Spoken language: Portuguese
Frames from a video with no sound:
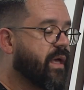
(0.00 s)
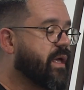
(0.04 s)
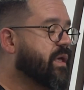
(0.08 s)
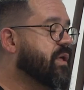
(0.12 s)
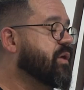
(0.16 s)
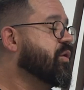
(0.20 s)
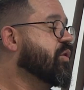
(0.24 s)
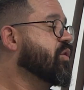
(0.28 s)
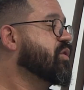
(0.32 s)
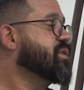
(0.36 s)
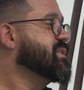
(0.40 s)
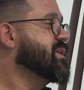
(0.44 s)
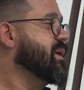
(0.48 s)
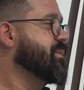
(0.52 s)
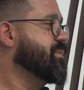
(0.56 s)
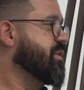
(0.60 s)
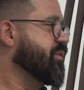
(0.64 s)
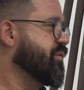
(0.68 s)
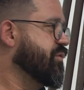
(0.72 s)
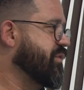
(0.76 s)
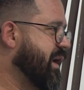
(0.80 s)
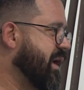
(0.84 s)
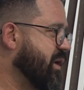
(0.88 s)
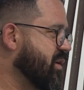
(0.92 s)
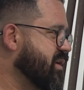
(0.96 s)
E o que eu sempre
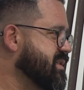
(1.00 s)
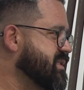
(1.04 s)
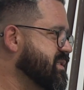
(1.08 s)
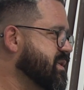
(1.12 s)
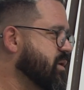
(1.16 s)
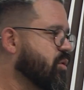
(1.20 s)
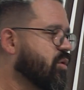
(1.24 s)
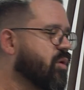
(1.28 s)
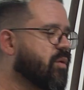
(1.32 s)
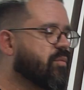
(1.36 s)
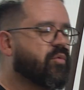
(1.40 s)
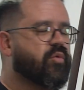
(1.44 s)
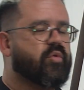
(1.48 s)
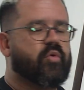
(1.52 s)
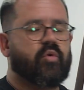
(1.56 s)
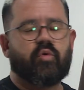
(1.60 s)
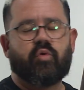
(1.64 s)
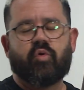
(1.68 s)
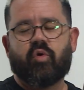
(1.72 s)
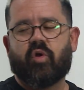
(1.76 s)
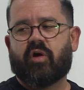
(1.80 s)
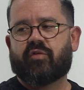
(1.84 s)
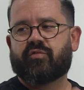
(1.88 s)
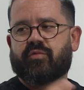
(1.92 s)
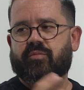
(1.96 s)
falo, assim como o
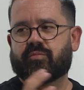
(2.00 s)
Love